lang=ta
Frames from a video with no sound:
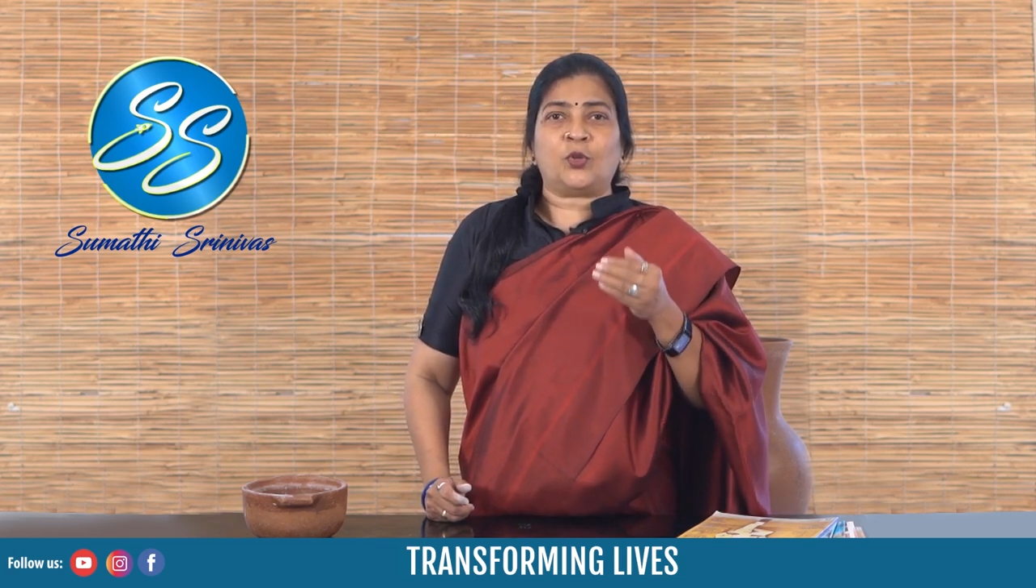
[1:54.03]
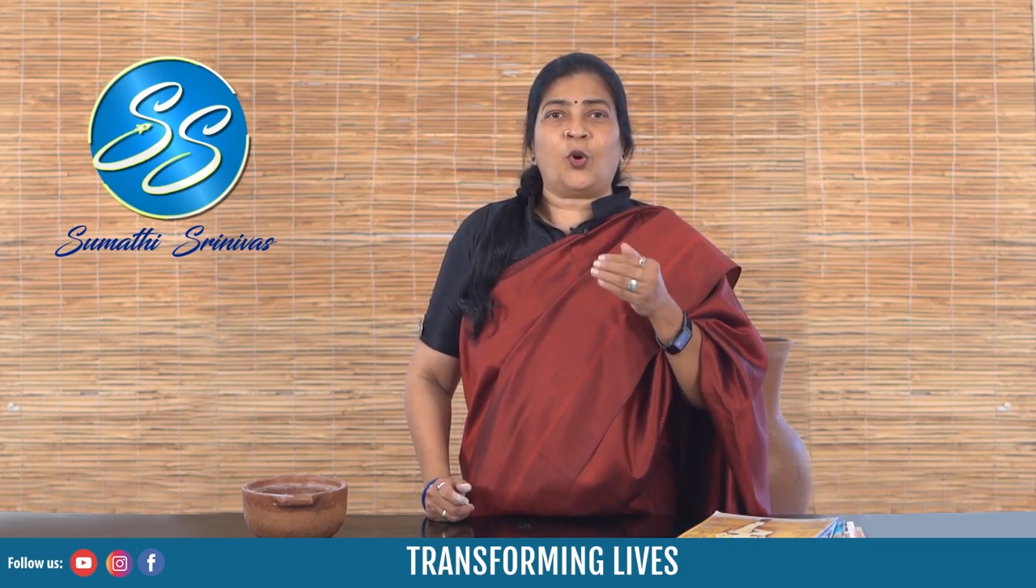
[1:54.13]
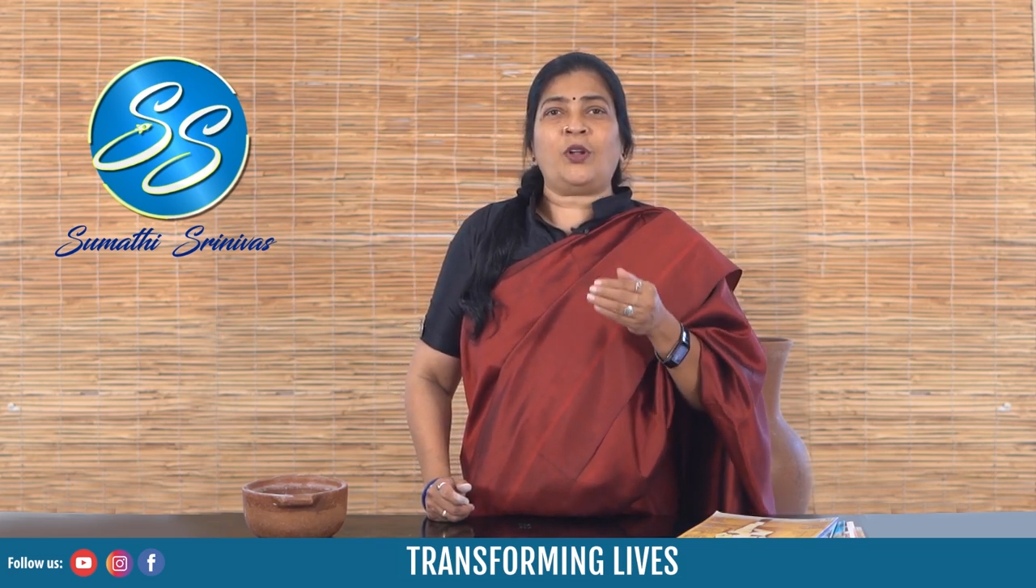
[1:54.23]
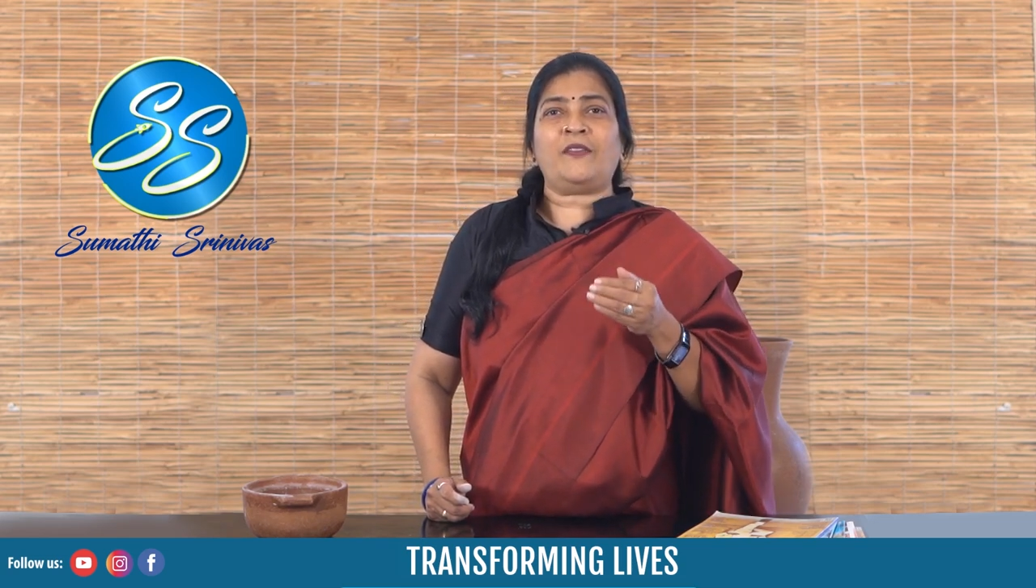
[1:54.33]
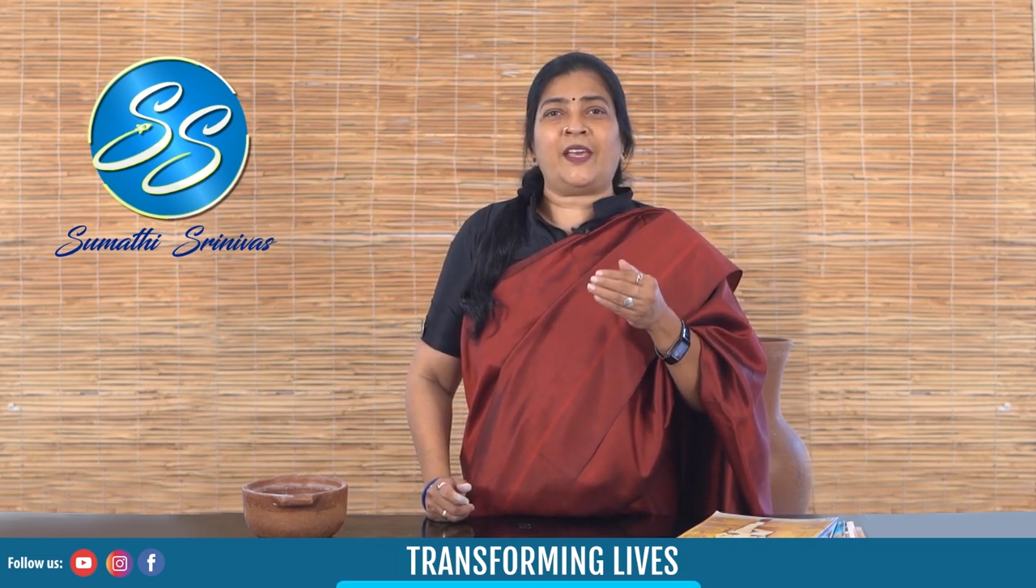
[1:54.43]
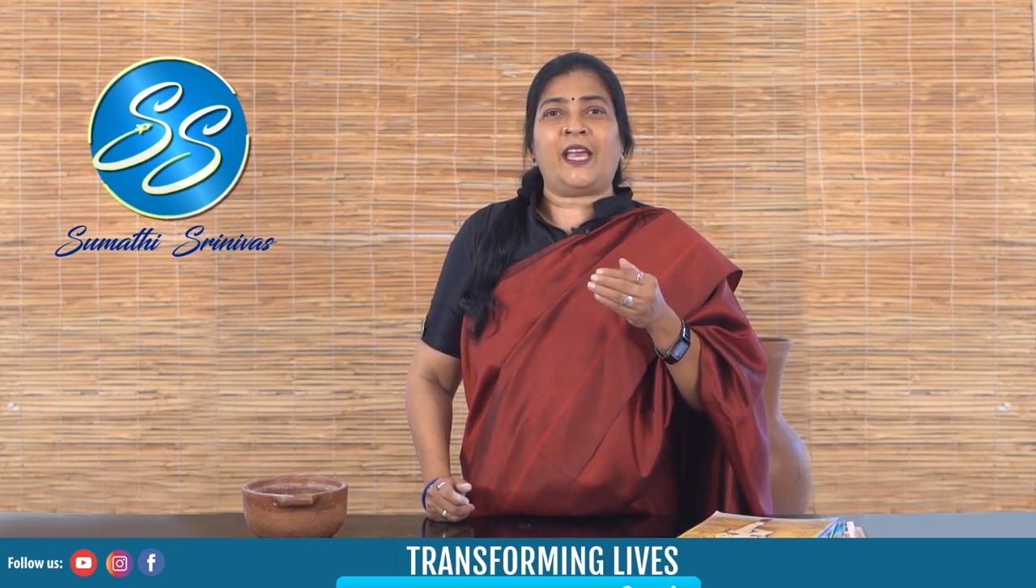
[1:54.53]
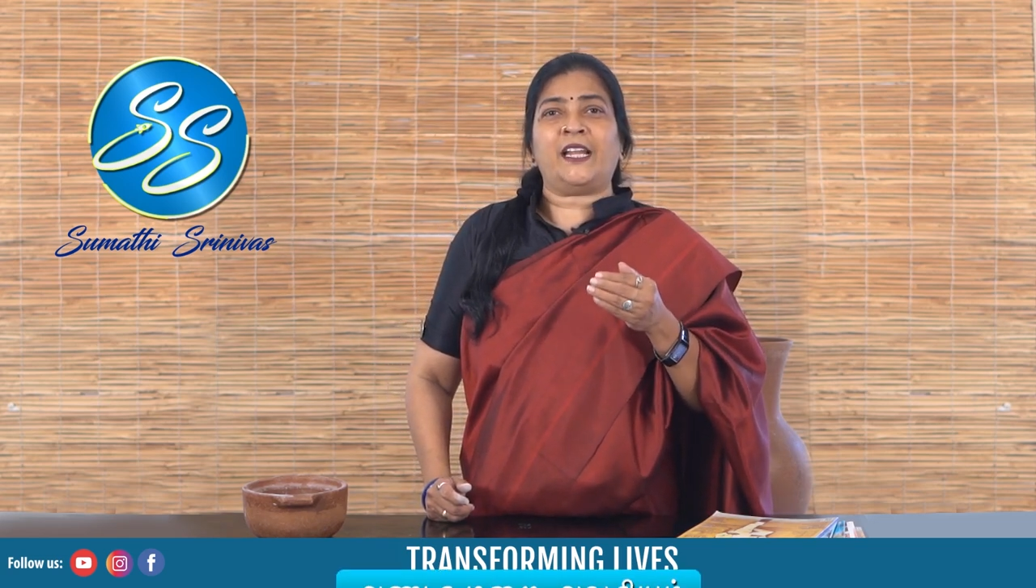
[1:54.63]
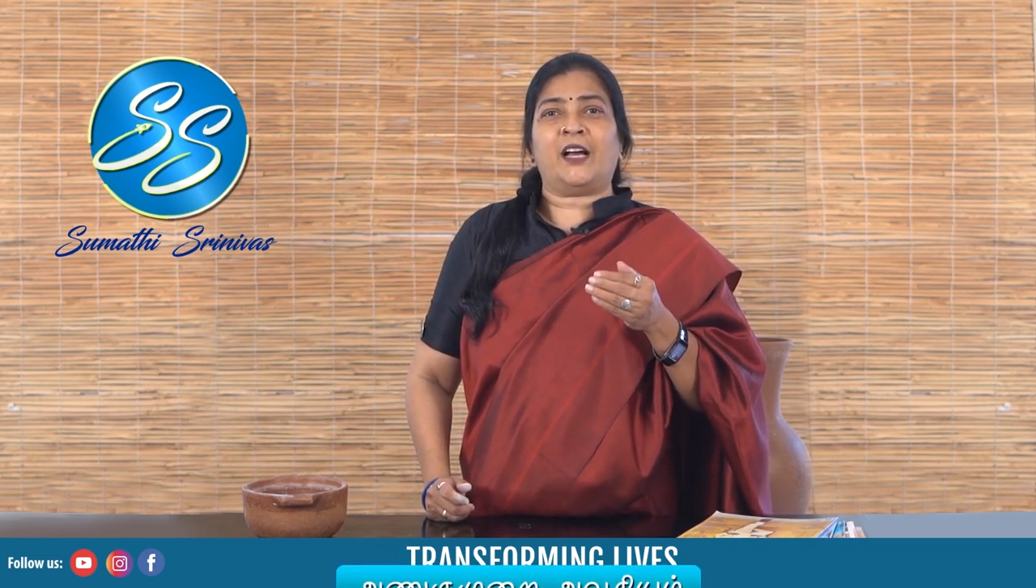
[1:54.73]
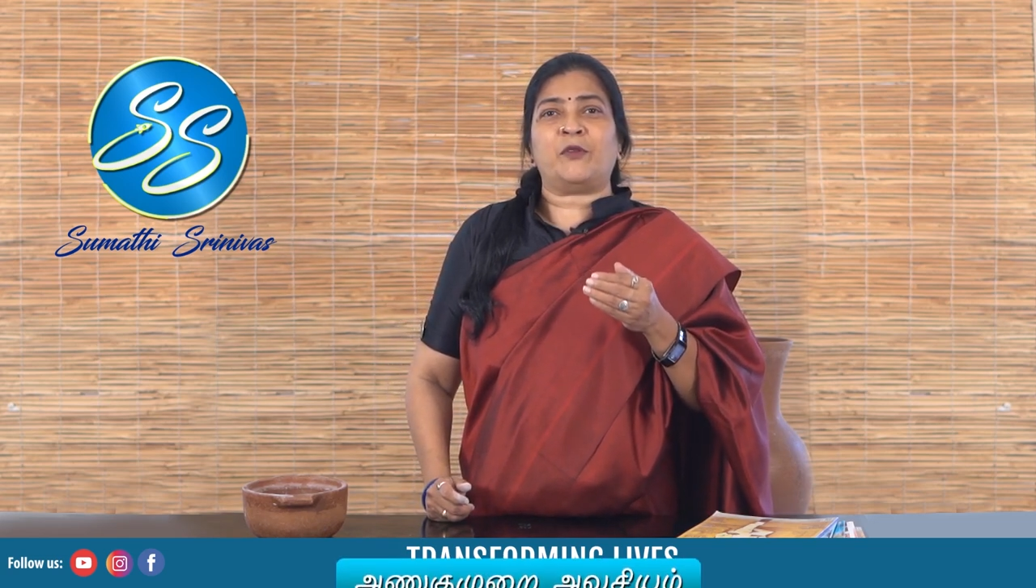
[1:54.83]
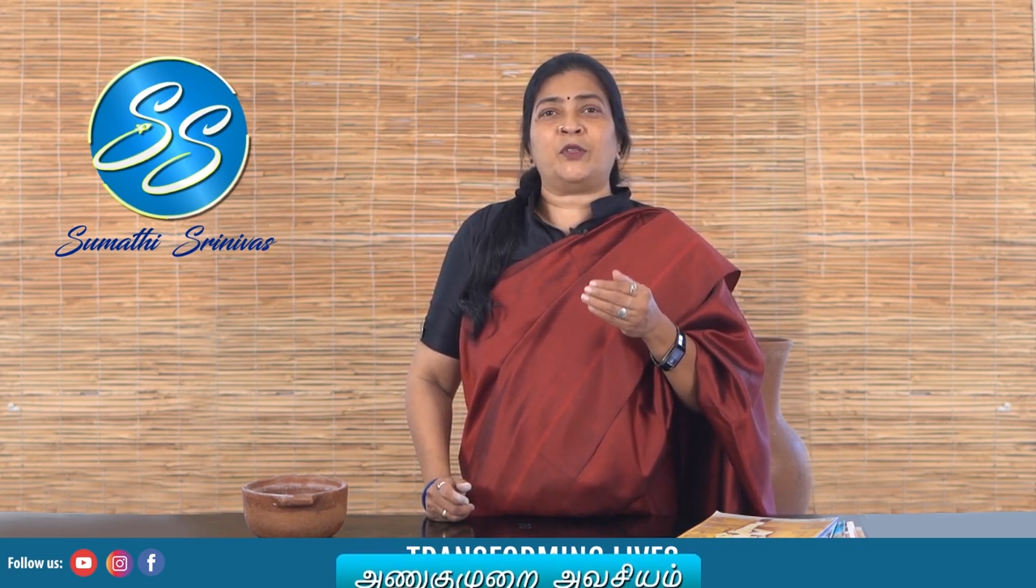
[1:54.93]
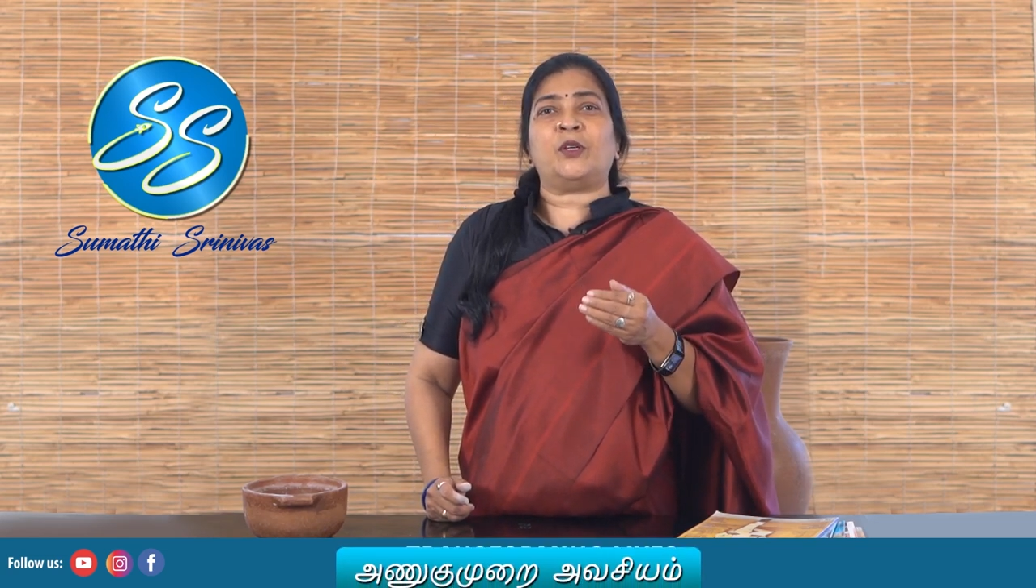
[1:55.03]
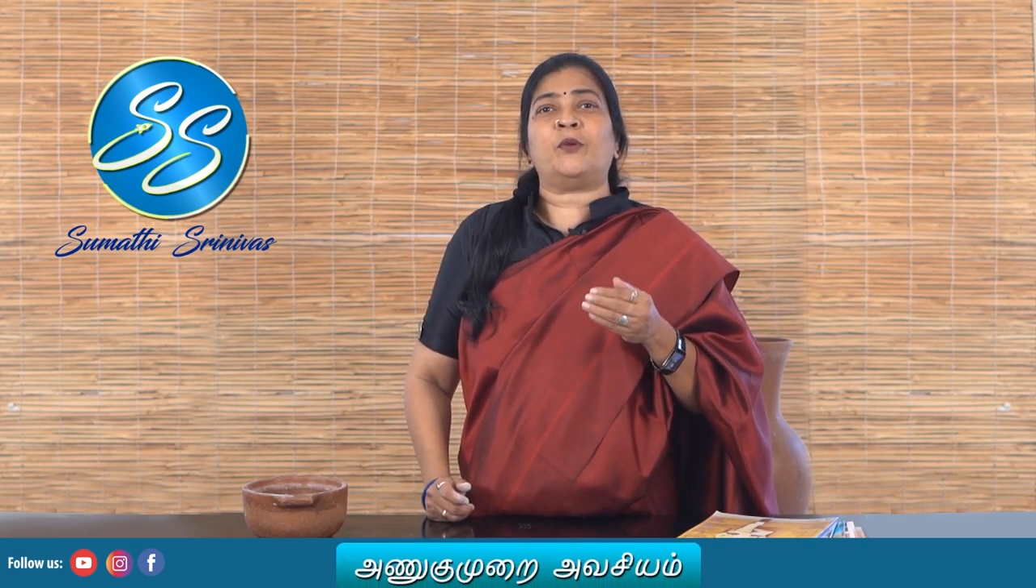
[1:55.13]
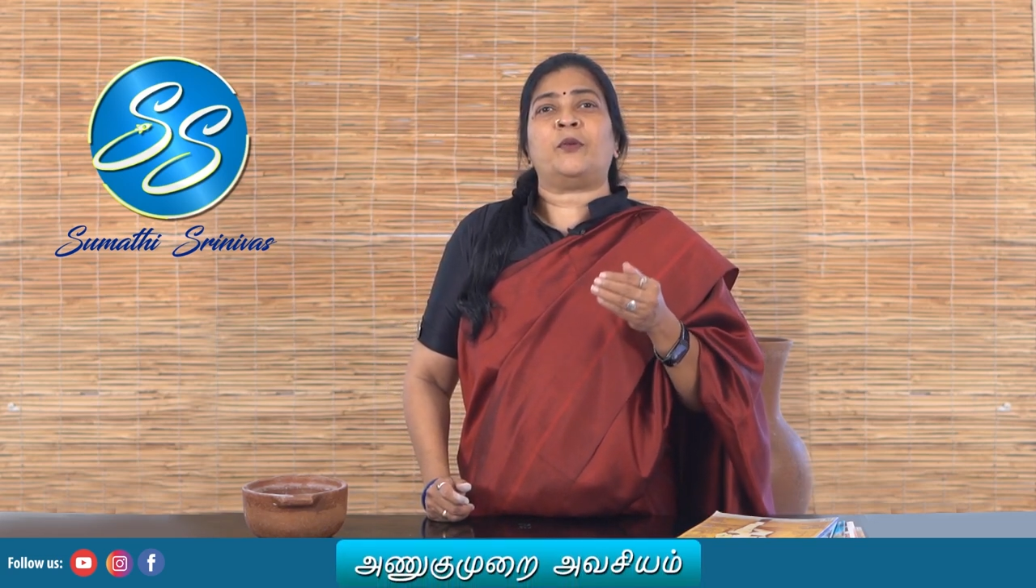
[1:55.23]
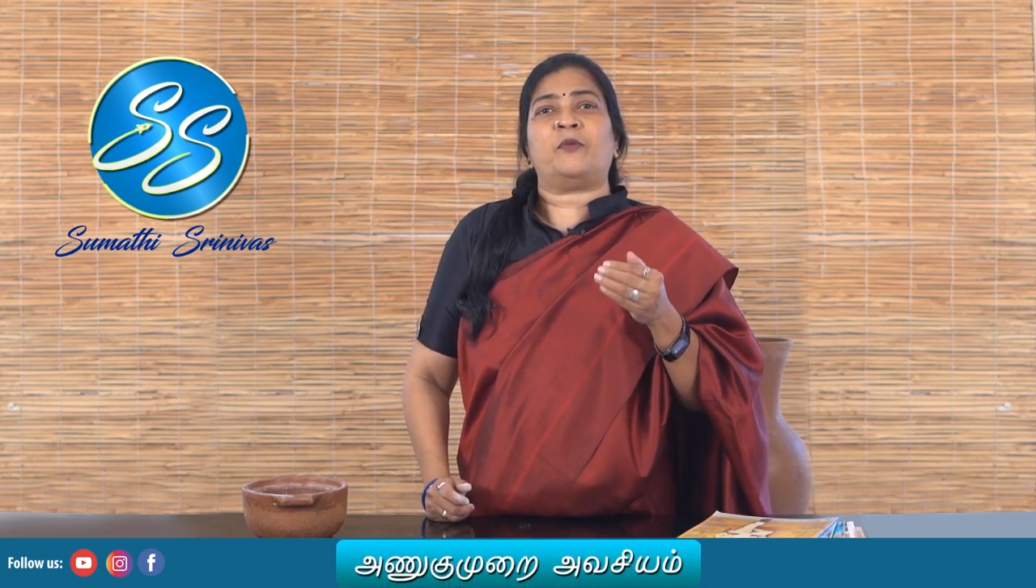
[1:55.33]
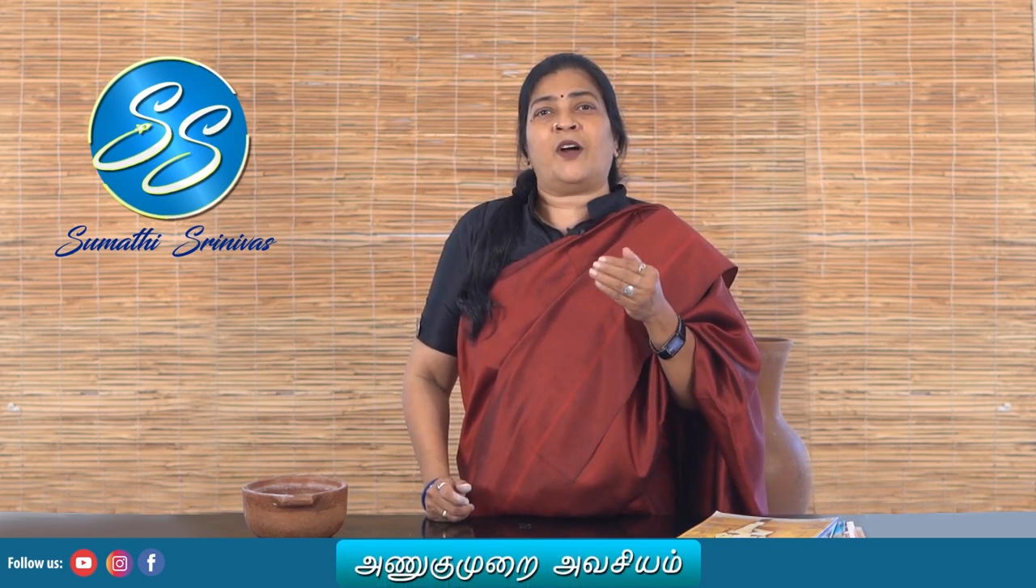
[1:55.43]
தோல்வியை நாம் வந்து
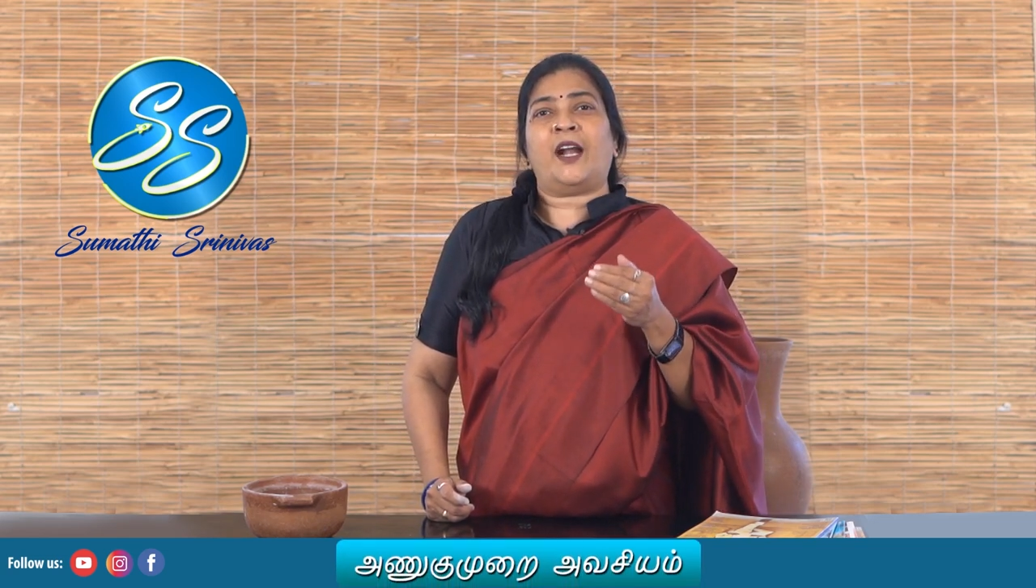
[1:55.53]
ஒரு